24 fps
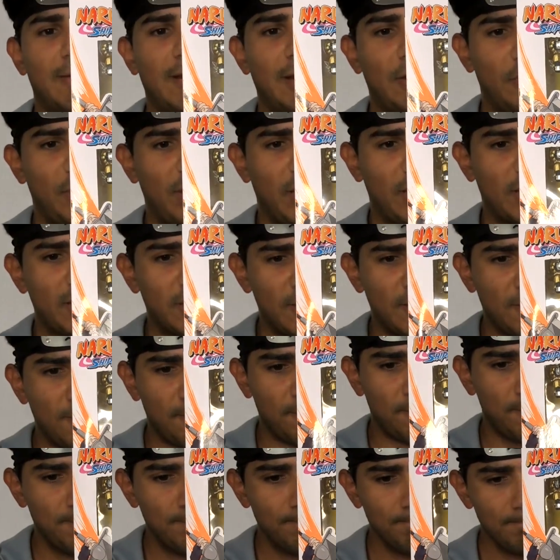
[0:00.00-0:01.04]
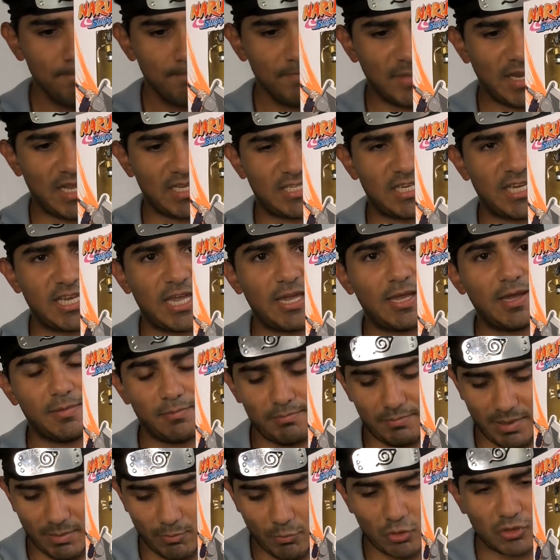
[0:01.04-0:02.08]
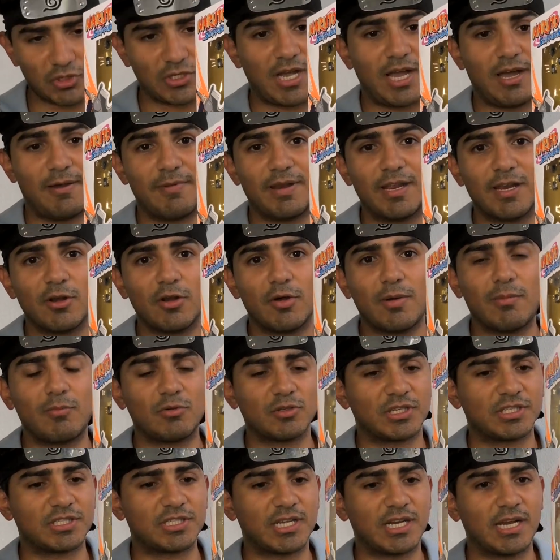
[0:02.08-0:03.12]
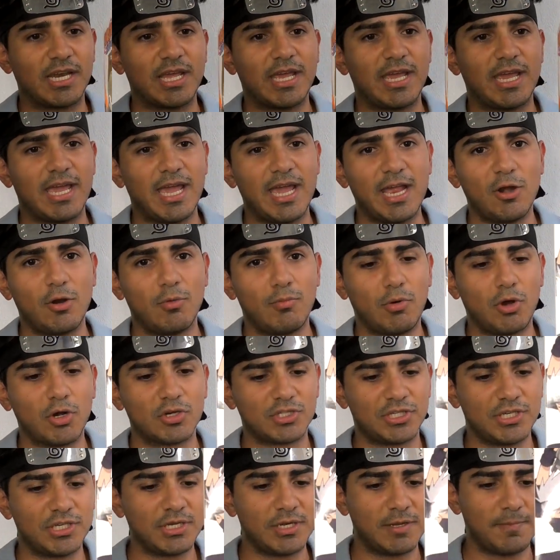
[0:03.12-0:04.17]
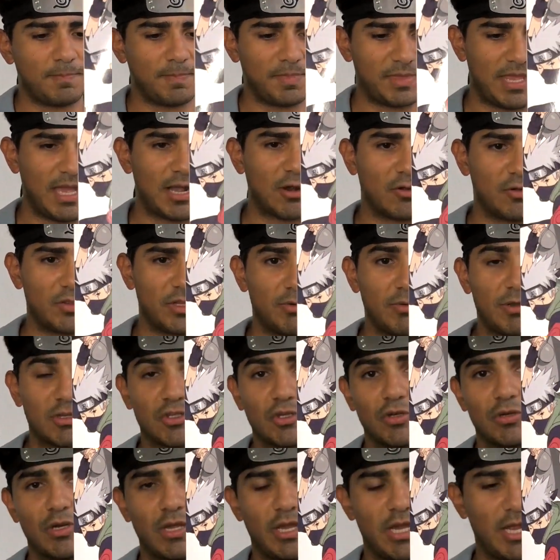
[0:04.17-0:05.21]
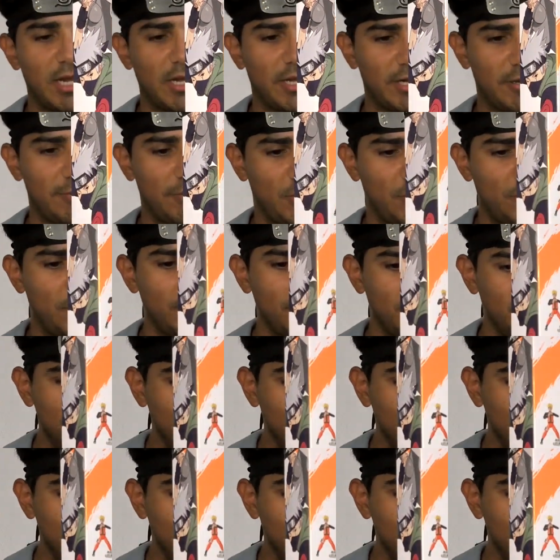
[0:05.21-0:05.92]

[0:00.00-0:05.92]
a valorar. Así que vamos a abrirlo, vamos a hacerle el unboxing y a continuación el review.